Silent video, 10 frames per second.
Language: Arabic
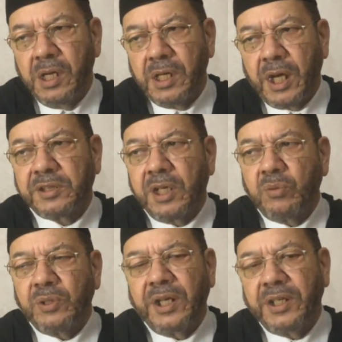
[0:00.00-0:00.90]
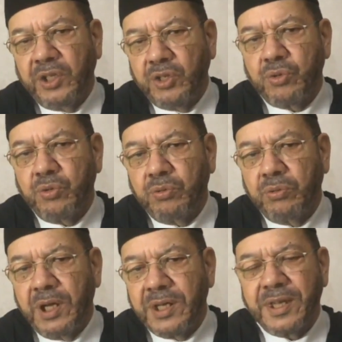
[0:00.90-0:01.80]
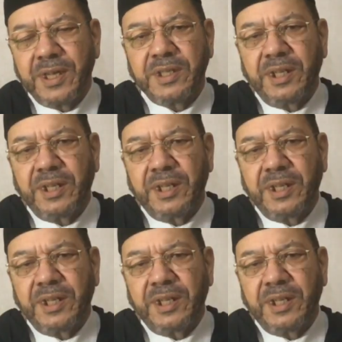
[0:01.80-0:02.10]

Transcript: يختارون أن يعيشوا أساسا